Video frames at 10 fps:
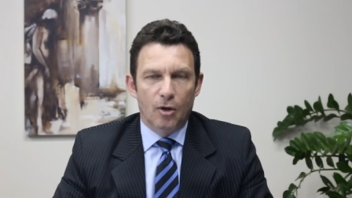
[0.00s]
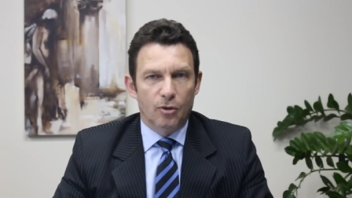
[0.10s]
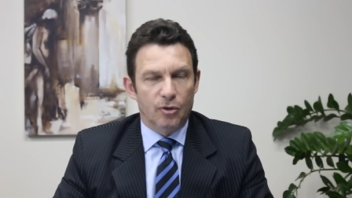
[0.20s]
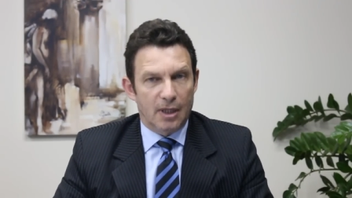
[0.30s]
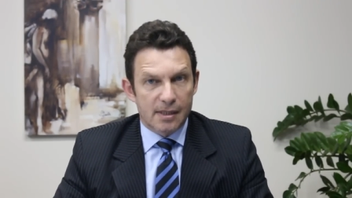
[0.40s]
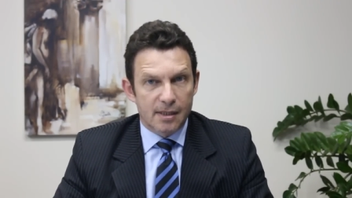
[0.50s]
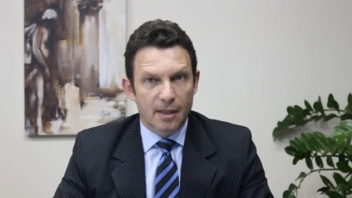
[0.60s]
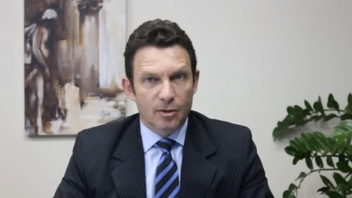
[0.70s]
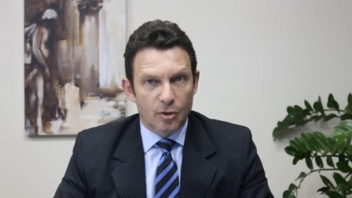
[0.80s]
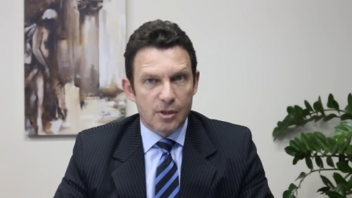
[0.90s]
contra
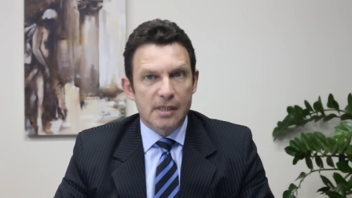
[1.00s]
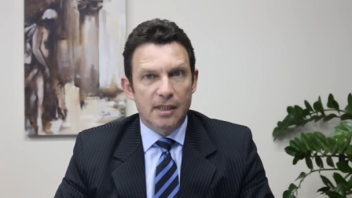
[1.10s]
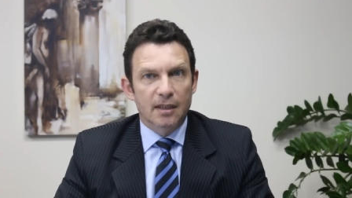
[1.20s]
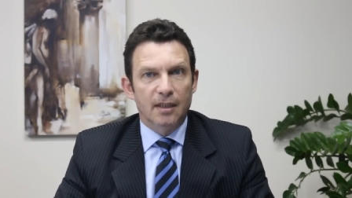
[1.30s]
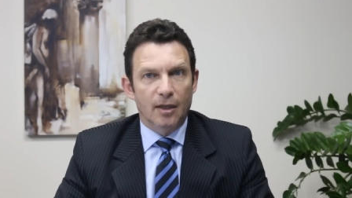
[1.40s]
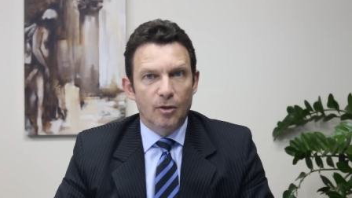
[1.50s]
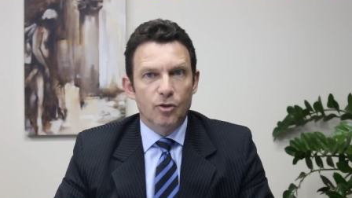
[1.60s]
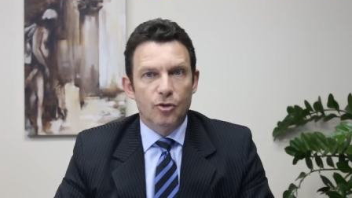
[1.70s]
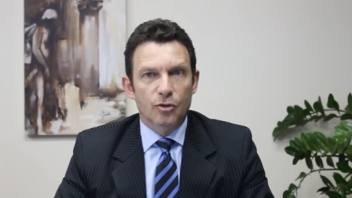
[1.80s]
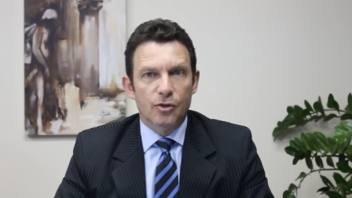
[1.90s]

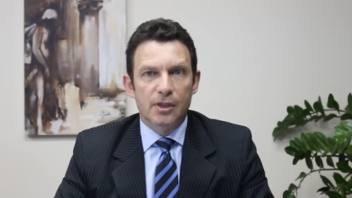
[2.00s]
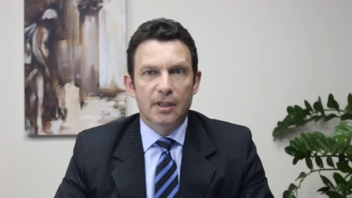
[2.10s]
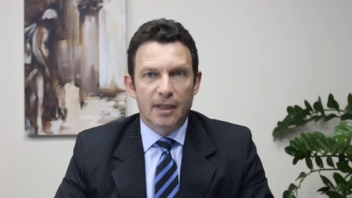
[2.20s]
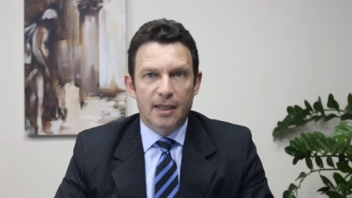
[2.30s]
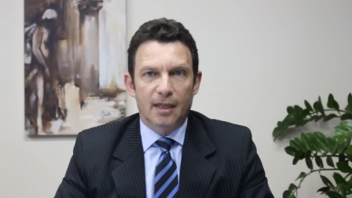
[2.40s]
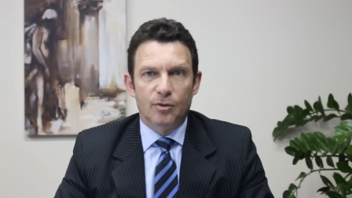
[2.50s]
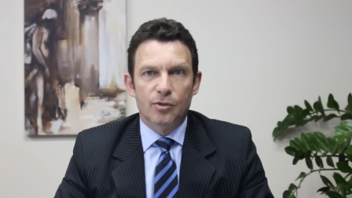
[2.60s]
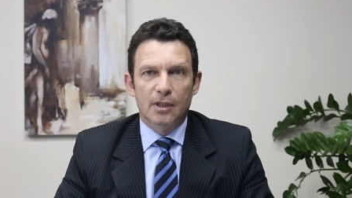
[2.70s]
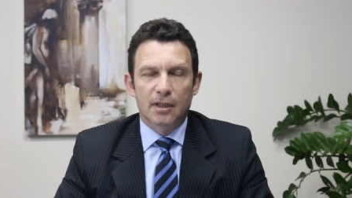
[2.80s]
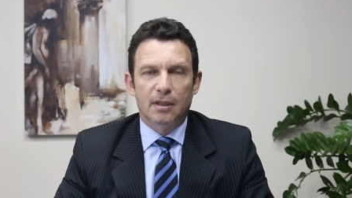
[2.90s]
168
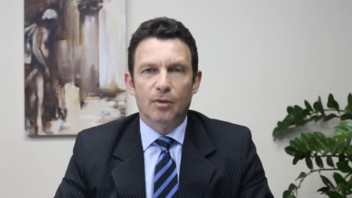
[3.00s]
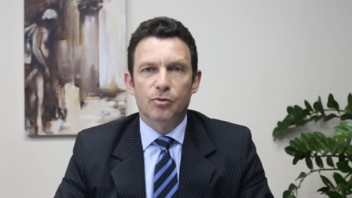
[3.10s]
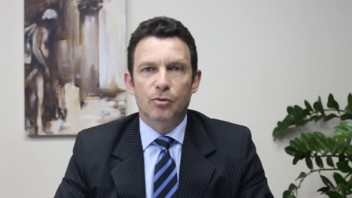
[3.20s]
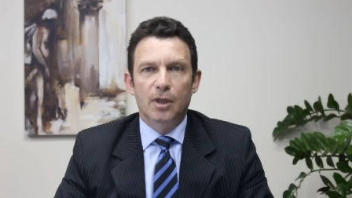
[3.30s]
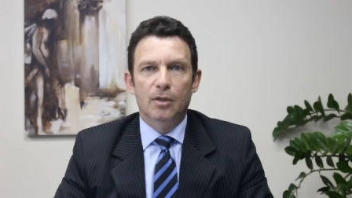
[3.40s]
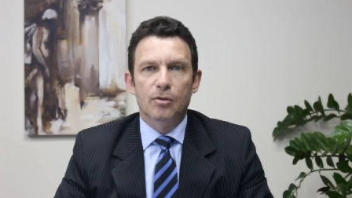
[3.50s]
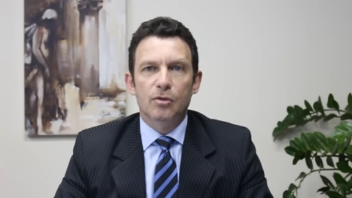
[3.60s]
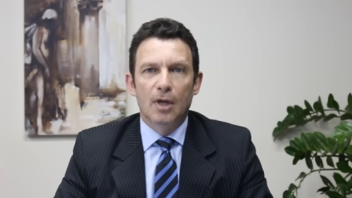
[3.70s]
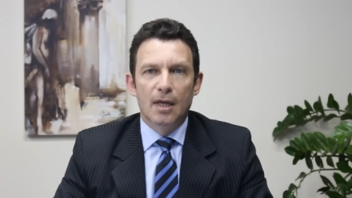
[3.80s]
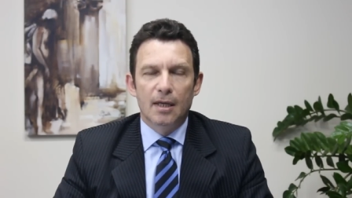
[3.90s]
sindicatos en Estados
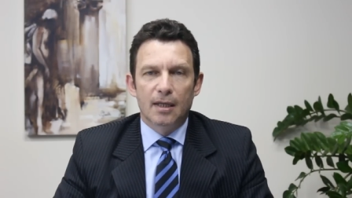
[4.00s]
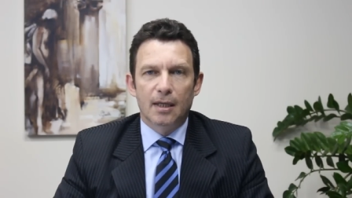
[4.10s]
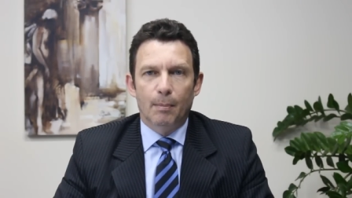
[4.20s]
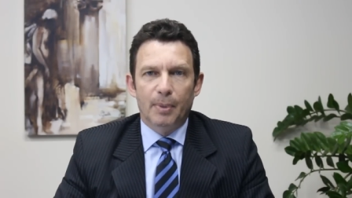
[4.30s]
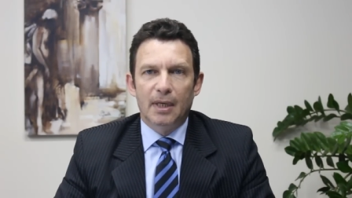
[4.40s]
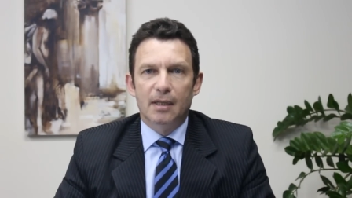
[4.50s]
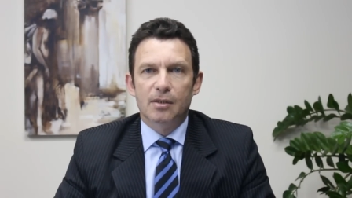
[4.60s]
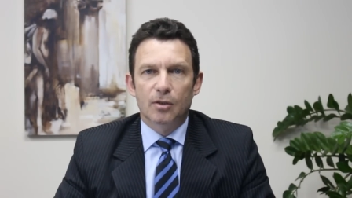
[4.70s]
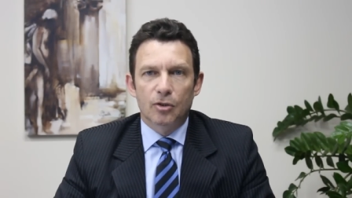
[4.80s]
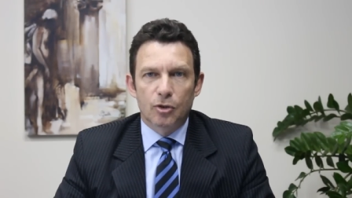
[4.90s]
Unidos y
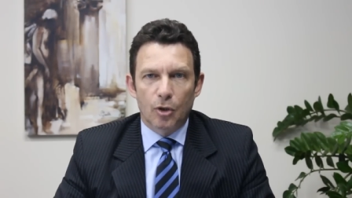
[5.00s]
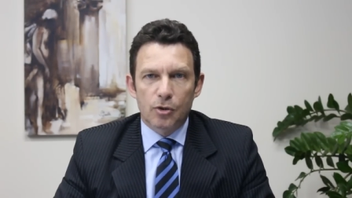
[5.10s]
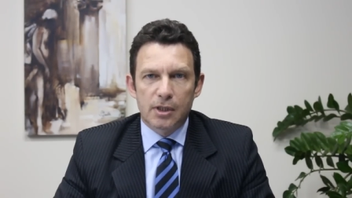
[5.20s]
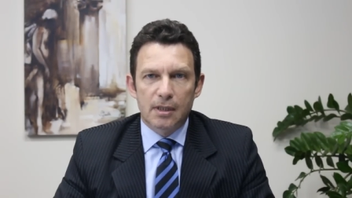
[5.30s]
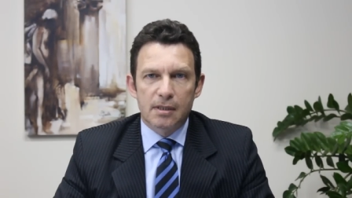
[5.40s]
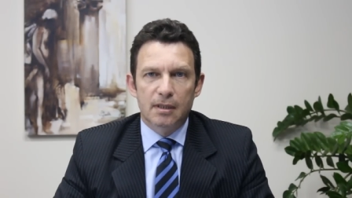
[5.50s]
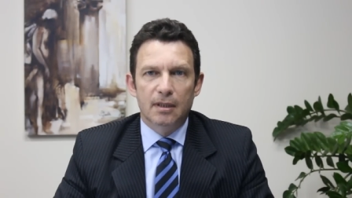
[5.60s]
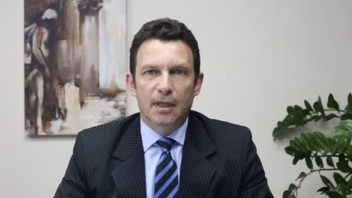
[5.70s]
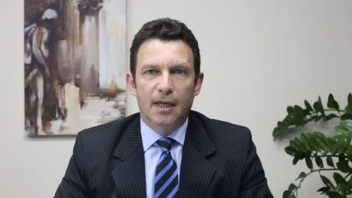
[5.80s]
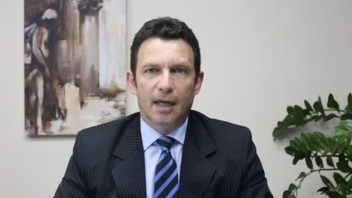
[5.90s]
apenas 12
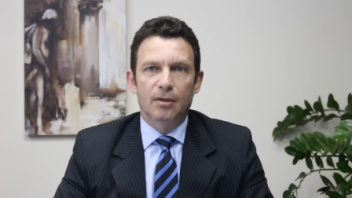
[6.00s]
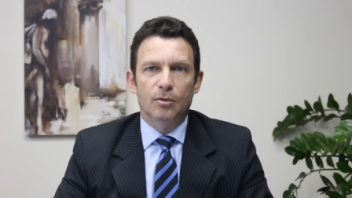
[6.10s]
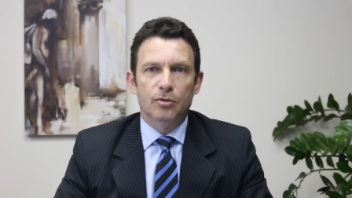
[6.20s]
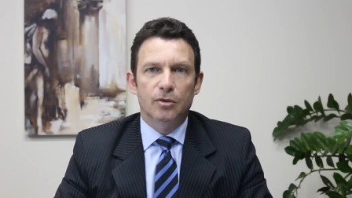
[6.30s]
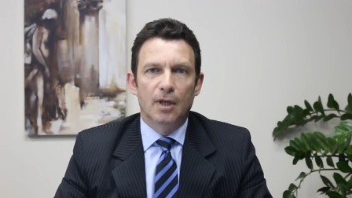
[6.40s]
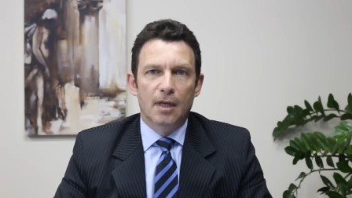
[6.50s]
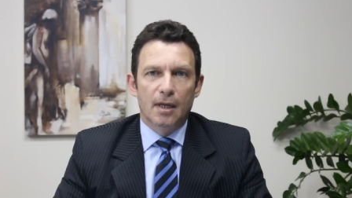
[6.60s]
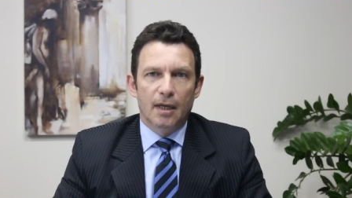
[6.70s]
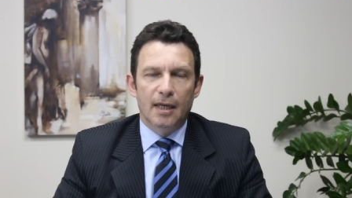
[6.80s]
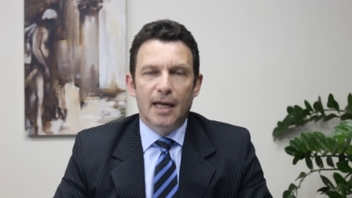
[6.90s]
sindicatos
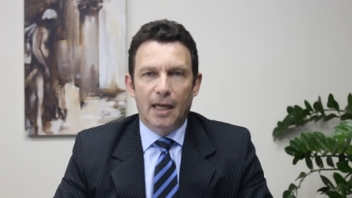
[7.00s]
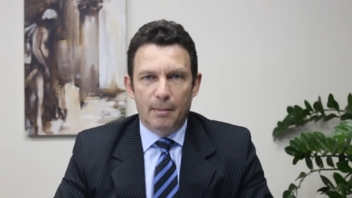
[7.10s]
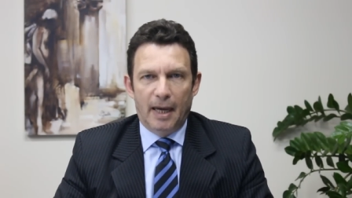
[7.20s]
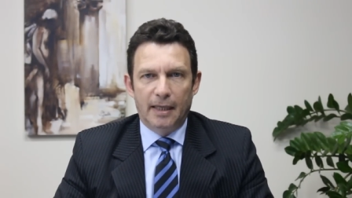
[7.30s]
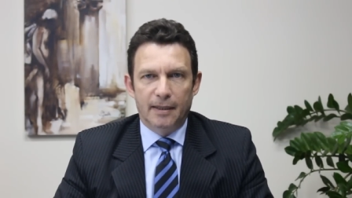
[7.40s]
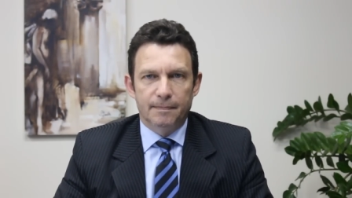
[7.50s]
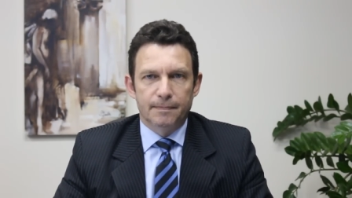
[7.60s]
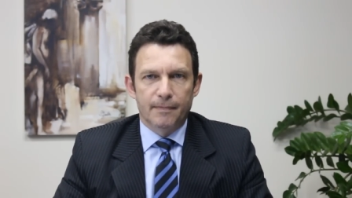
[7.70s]
en Alemania.